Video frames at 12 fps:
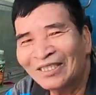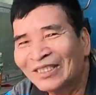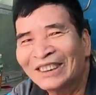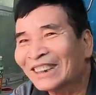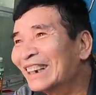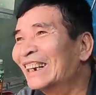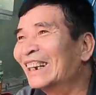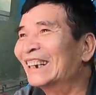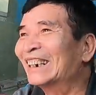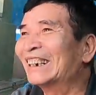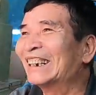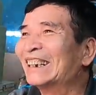hát không được
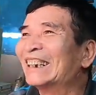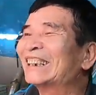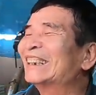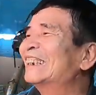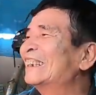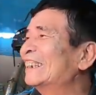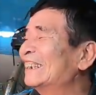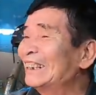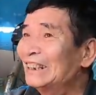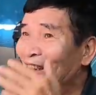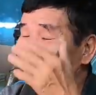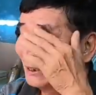đấy. Ờ, à, chắc
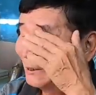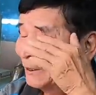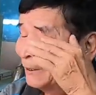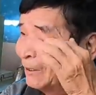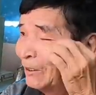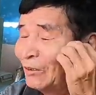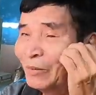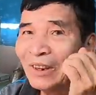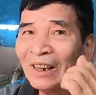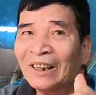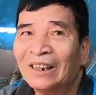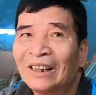uh, chú út cho con xin
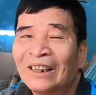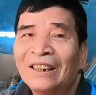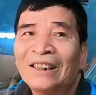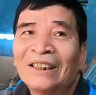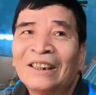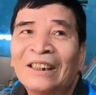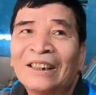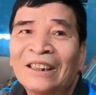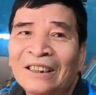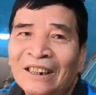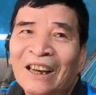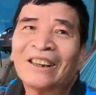một cái nén hương để
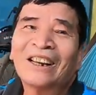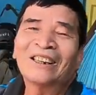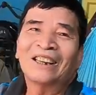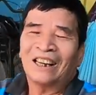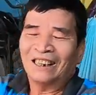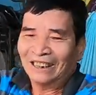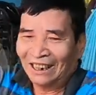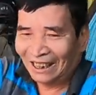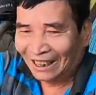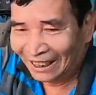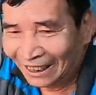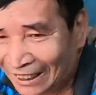dạ, dạ con thắp dạ, cho